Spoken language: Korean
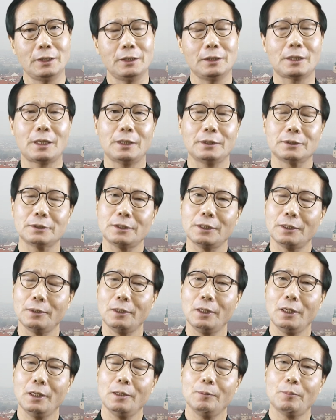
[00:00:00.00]
이게 이제
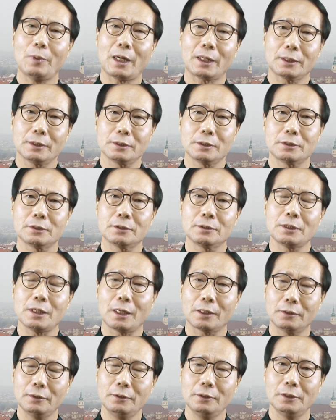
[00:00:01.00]
파킨슨
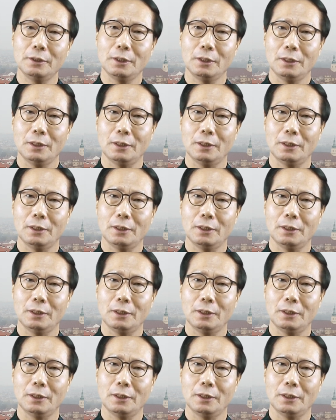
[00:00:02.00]
약을,